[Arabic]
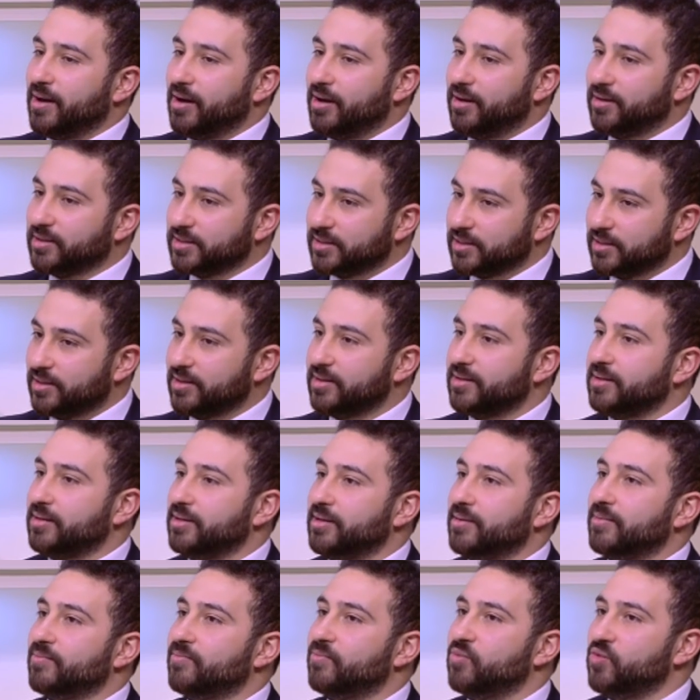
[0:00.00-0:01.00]
اصلا
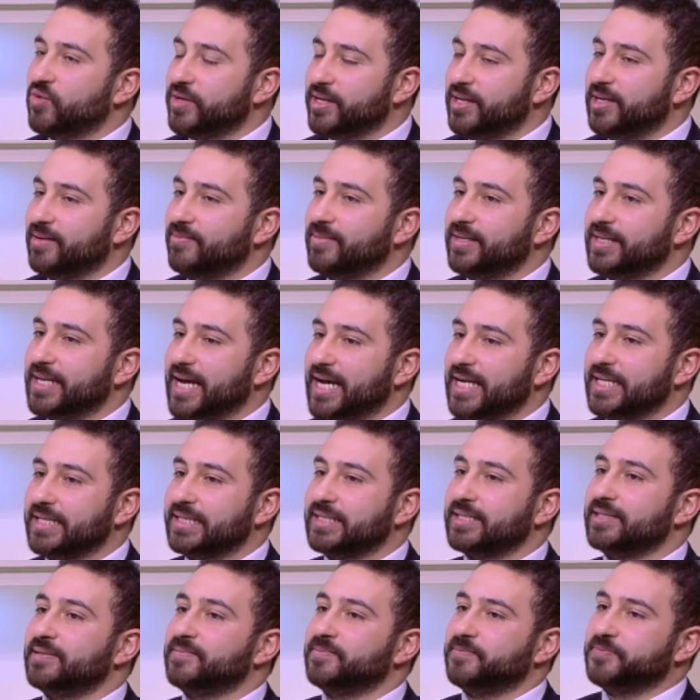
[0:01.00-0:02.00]
مريح من ناحيه
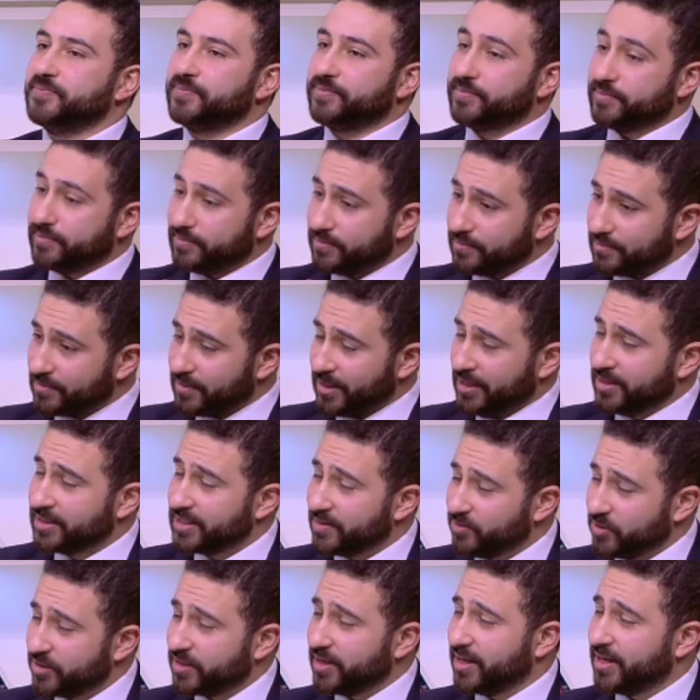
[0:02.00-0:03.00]
ايه زي
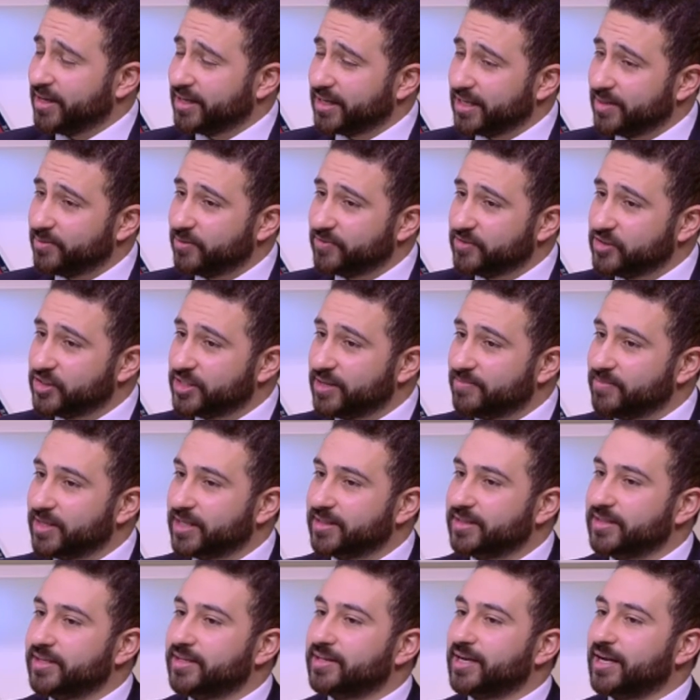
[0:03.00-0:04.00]
ما قلت لحضرتك ان مفيش دم
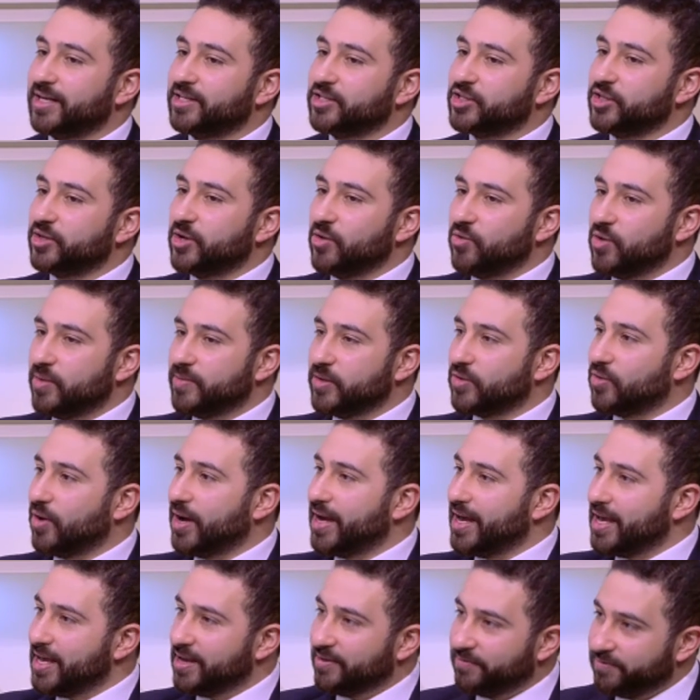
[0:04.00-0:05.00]
كتير عشان هو بيروح
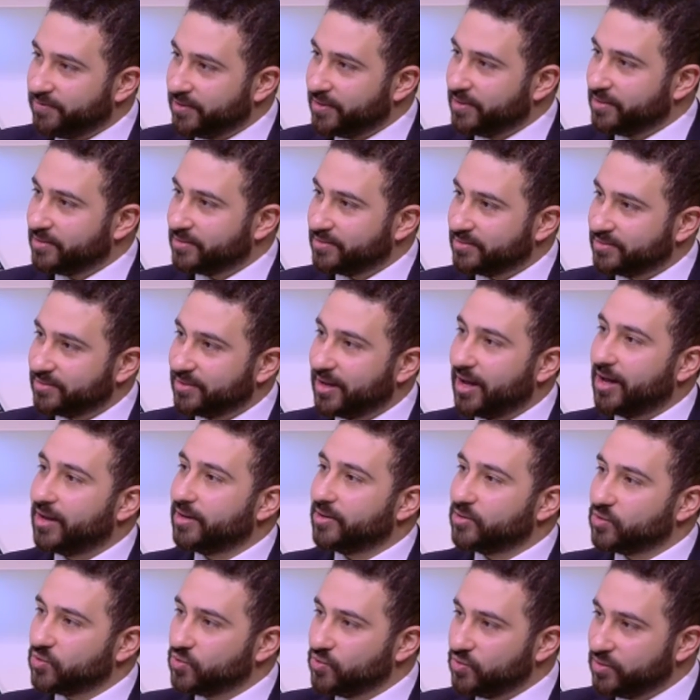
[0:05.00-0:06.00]
قافل على
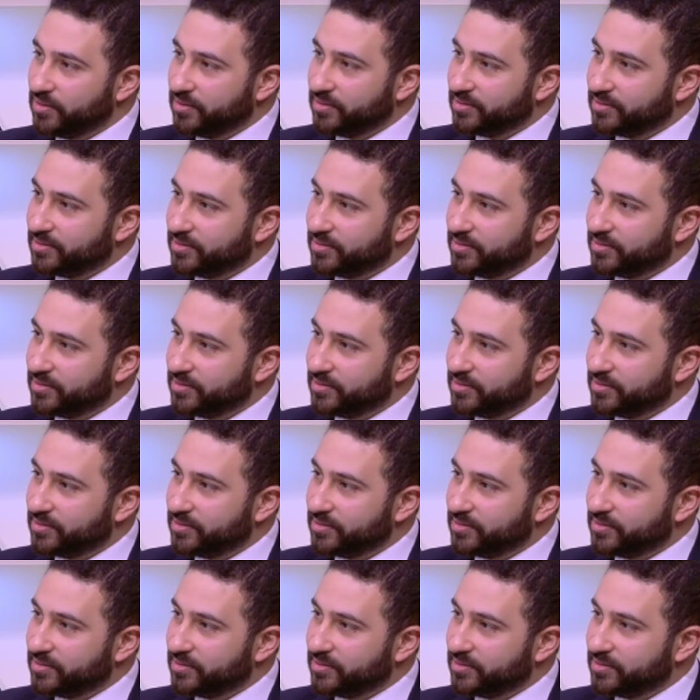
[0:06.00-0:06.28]
طول